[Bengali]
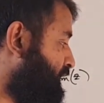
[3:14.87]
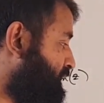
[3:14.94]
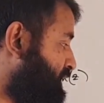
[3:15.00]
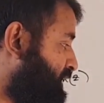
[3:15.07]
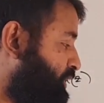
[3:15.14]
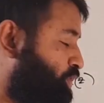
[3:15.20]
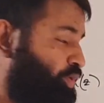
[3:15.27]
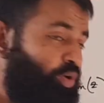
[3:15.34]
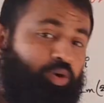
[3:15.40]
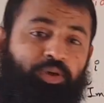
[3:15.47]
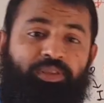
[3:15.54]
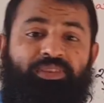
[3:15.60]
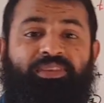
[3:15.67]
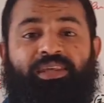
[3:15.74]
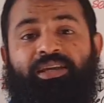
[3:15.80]
সেটা হলো
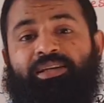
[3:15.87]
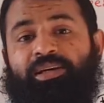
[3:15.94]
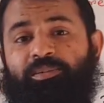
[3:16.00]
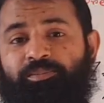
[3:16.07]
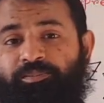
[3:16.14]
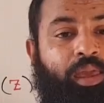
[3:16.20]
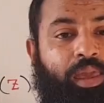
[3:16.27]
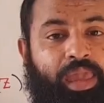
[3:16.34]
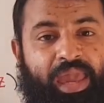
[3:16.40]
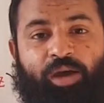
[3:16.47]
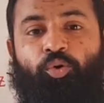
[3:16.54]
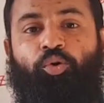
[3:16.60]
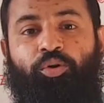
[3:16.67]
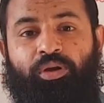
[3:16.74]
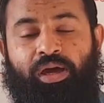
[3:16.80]
থেটা
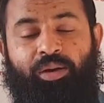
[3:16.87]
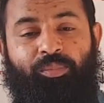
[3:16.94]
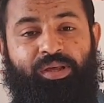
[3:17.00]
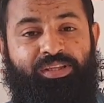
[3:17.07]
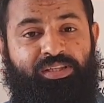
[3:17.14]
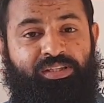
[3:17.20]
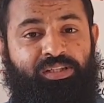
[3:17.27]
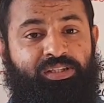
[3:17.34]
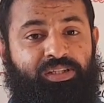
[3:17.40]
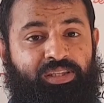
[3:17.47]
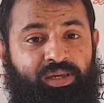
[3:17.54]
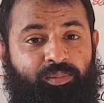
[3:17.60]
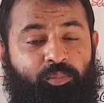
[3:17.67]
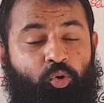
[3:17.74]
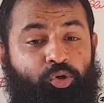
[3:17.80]
এখন আমরা যে জিনিসটা
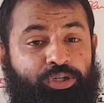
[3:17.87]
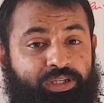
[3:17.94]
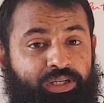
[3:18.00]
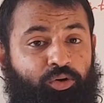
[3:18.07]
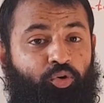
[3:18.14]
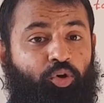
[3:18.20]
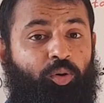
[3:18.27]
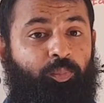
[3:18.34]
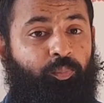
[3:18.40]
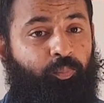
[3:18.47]
দেখব সেটা হলো